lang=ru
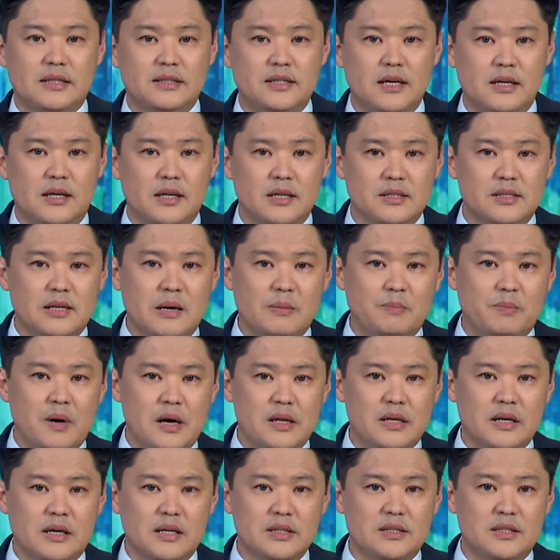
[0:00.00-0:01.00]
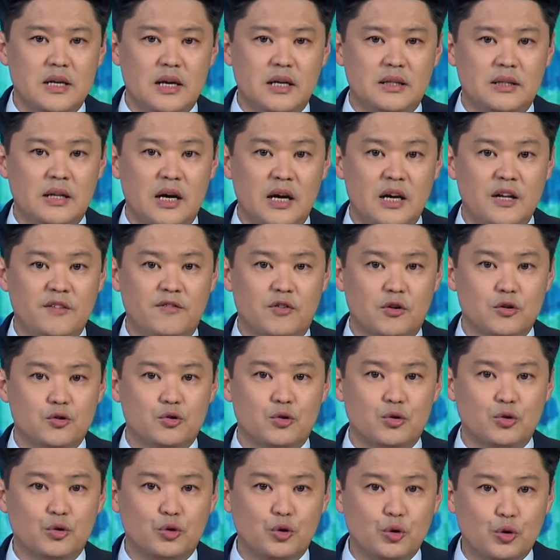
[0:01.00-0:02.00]
Деятельность компании разделит на
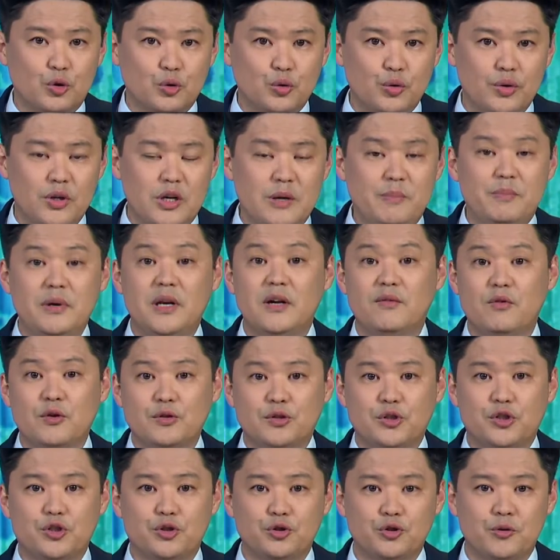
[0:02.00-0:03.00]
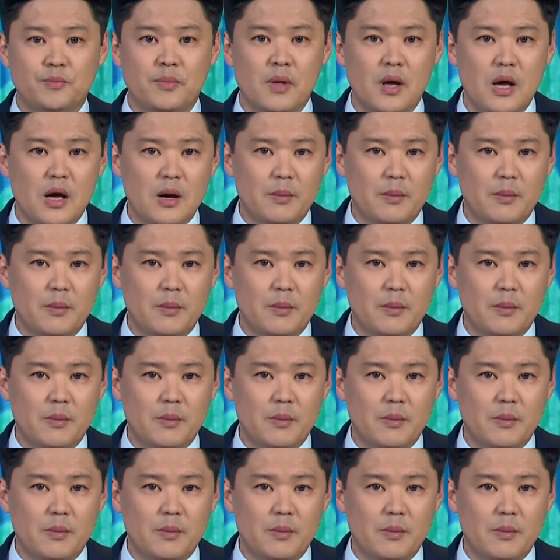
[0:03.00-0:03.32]
инфраструктурную и перевозочную.